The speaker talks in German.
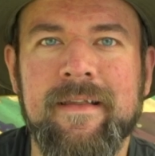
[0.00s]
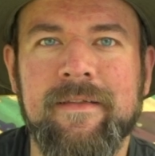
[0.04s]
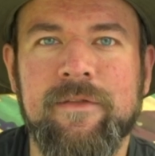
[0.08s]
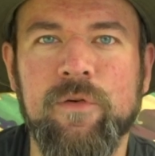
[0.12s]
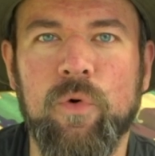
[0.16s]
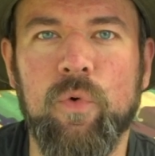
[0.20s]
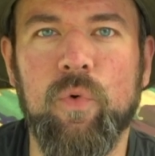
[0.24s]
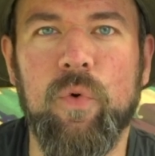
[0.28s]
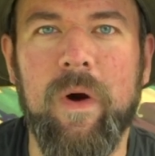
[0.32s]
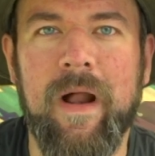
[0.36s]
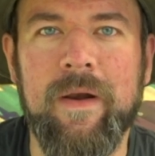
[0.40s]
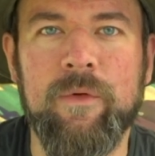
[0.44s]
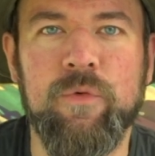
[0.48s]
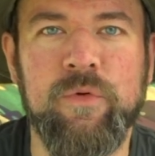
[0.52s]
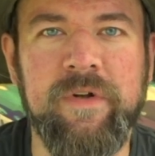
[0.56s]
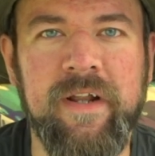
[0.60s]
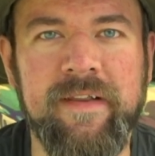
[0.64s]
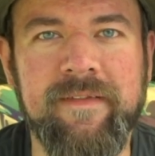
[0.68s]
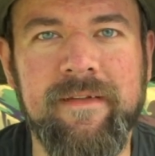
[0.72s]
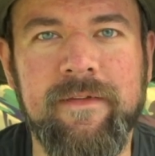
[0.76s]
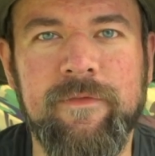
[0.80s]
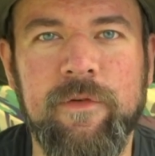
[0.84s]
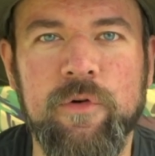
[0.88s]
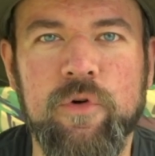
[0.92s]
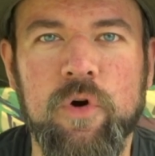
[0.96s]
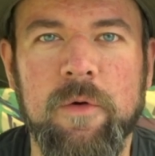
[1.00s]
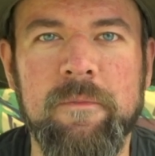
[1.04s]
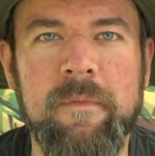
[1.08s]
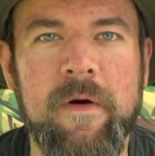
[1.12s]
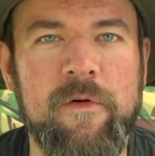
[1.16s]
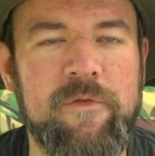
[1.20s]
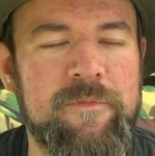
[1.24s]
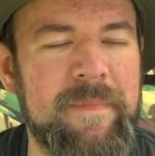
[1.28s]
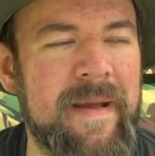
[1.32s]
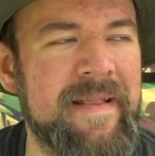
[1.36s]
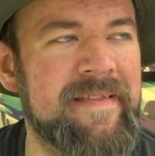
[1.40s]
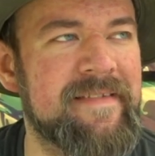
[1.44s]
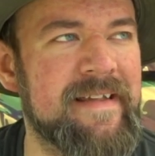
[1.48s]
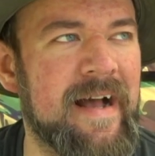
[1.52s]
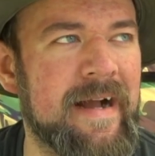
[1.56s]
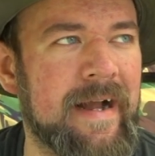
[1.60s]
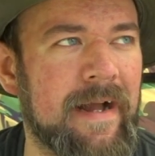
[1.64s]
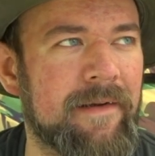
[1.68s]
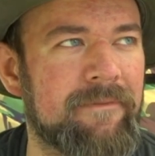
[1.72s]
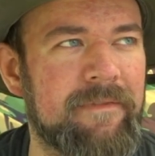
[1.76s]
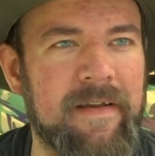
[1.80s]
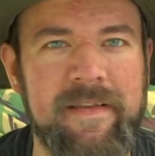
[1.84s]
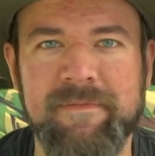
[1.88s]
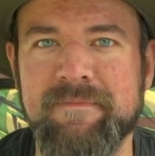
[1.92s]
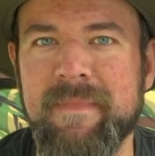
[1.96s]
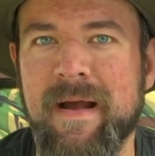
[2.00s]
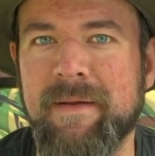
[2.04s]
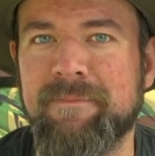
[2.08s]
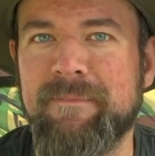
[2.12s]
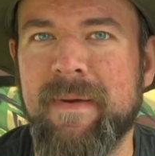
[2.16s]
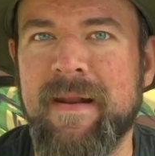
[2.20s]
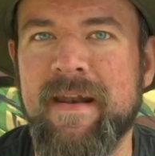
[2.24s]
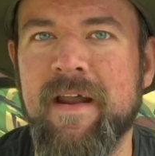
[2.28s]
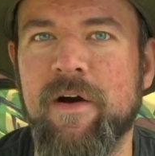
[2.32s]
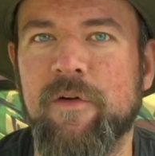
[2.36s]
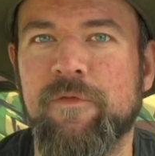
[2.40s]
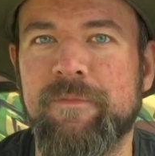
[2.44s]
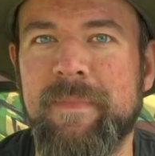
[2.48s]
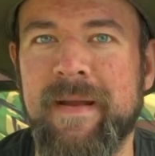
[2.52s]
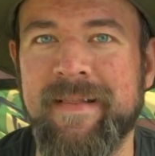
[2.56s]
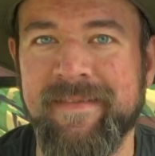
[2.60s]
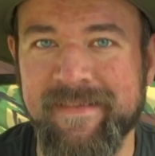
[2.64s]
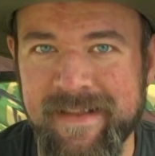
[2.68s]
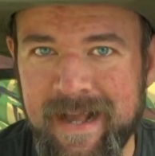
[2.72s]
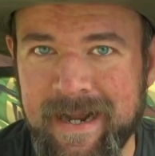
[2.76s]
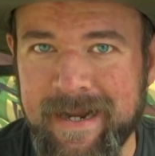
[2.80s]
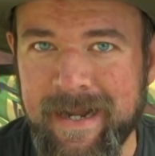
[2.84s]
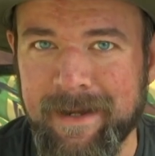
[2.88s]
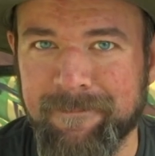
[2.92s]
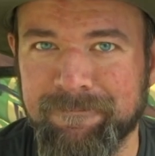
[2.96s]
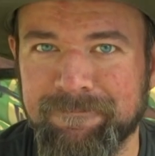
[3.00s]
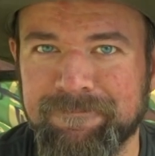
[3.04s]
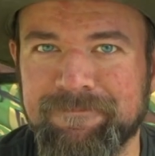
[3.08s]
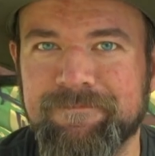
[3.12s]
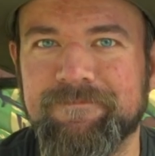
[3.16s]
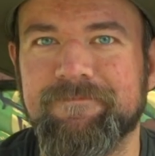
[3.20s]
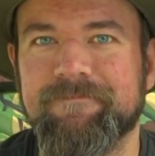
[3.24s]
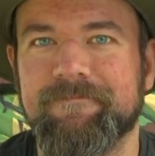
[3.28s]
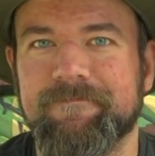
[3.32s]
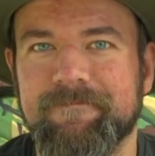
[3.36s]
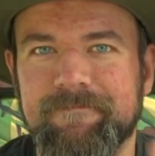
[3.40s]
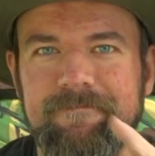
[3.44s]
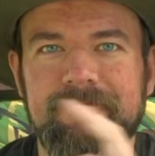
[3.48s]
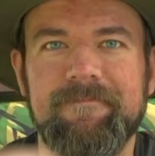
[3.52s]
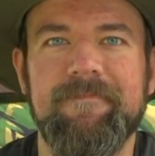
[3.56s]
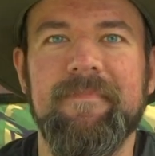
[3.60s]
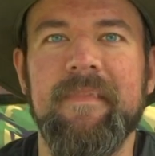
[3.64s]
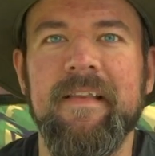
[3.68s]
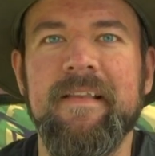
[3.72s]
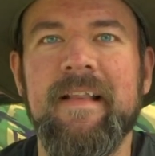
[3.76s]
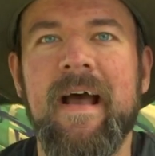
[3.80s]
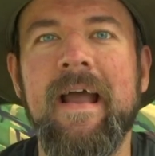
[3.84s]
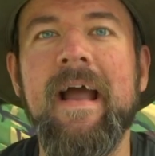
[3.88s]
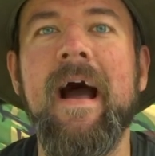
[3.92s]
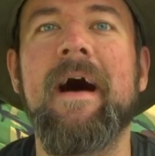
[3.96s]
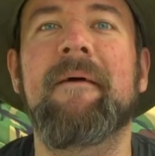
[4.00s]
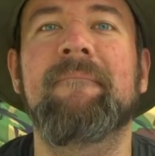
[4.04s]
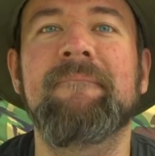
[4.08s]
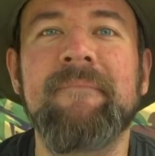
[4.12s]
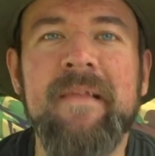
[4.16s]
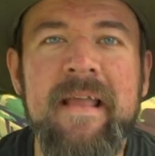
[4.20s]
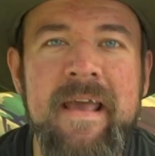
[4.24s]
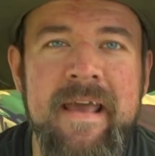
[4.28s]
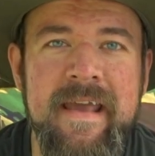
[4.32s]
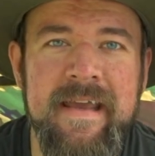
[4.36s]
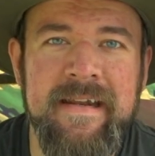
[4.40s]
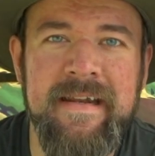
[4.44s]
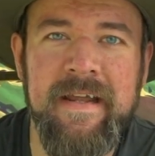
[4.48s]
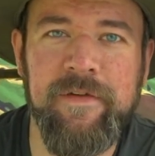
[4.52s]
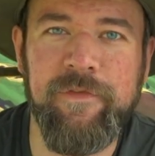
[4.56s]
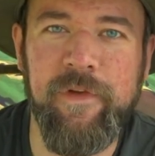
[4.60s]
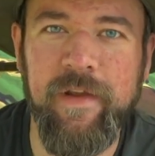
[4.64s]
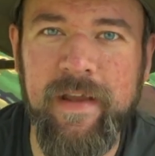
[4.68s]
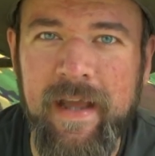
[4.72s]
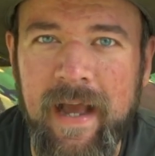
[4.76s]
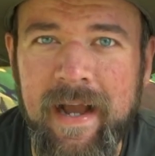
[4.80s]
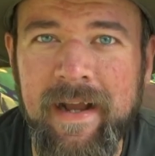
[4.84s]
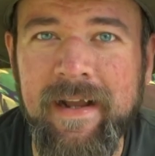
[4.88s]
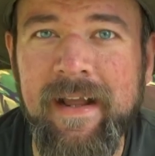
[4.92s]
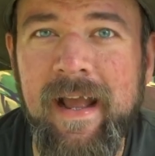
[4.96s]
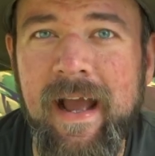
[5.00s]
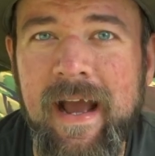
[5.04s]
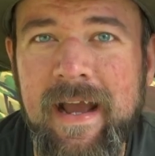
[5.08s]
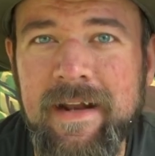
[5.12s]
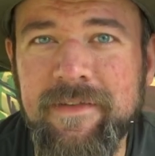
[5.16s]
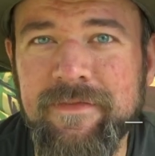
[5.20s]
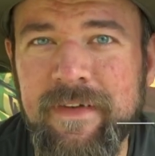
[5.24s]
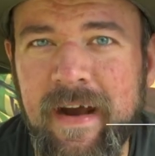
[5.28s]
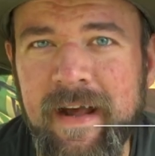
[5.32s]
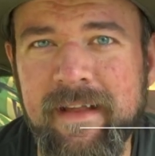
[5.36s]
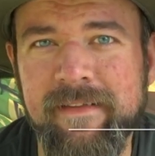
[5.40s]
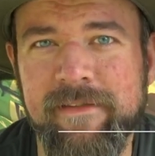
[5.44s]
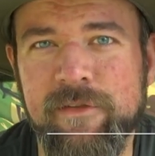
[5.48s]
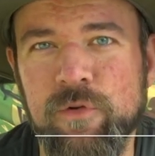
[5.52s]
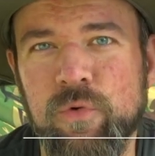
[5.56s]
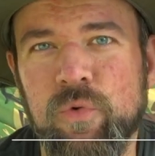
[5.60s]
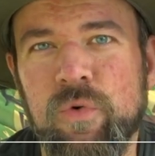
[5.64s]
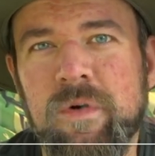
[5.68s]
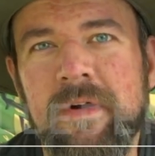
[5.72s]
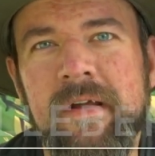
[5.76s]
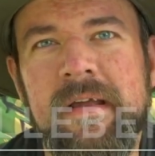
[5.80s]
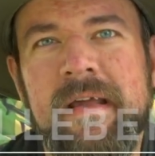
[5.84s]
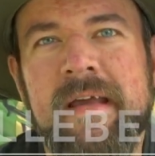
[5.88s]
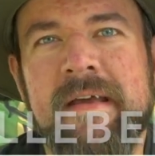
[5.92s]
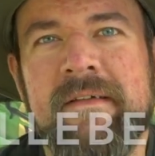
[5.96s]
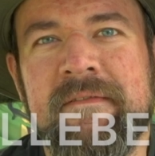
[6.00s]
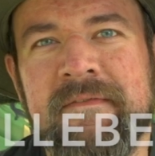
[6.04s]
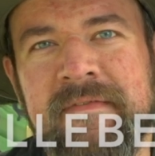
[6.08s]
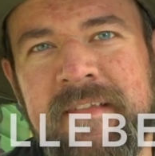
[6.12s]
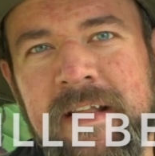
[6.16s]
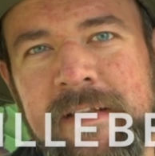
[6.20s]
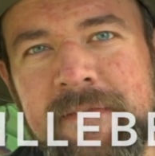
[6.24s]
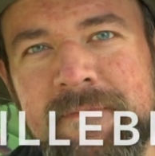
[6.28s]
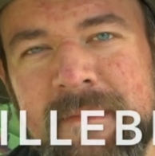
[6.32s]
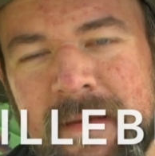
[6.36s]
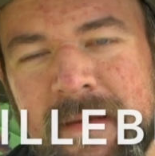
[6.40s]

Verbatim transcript: So, hallo und herzlich willkommen auf Bens Acker. Was macht Ben auf Bens Acker? Naja, in der Vergangenheit war es so, dass